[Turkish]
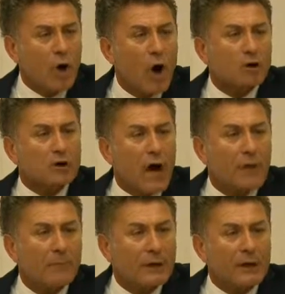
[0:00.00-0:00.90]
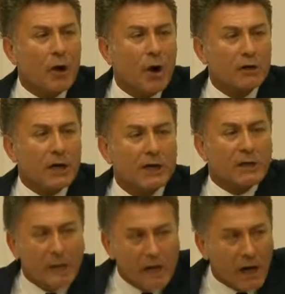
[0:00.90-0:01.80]

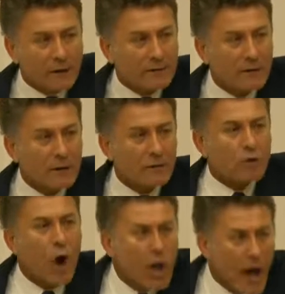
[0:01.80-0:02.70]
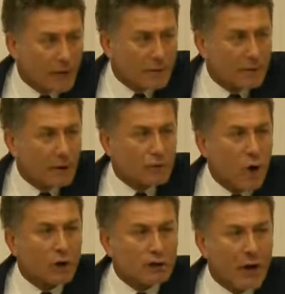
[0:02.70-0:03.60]
91.7 milyar dolar.
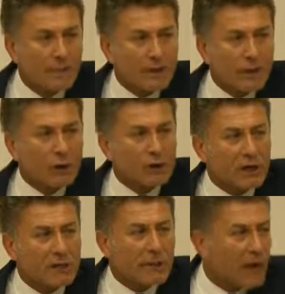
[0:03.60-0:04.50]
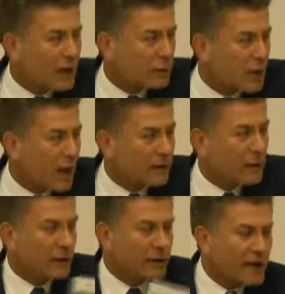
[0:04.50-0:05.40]
91.7 milyar dolar.
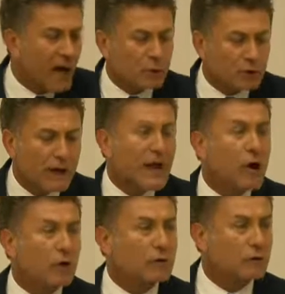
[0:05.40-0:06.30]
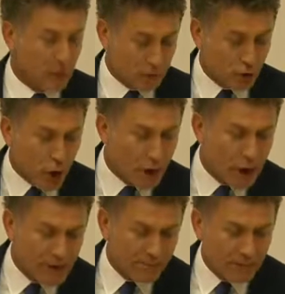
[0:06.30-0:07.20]
Yine bunda ne yok?
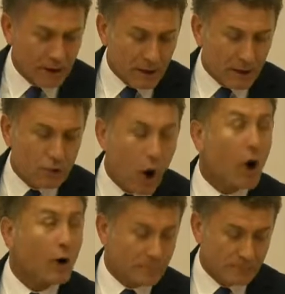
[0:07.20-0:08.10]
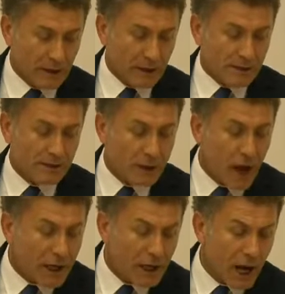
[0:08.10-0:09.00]
Söyleyeyim. Tohum,
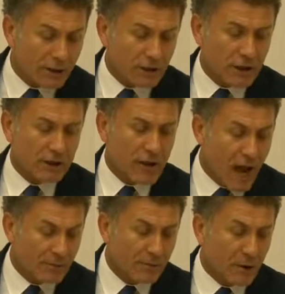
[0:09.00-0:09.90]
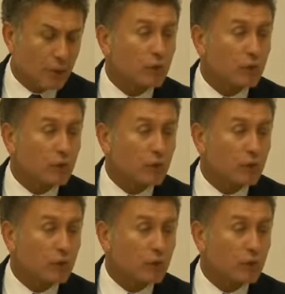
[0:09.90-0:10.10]
zira ilaç, yem,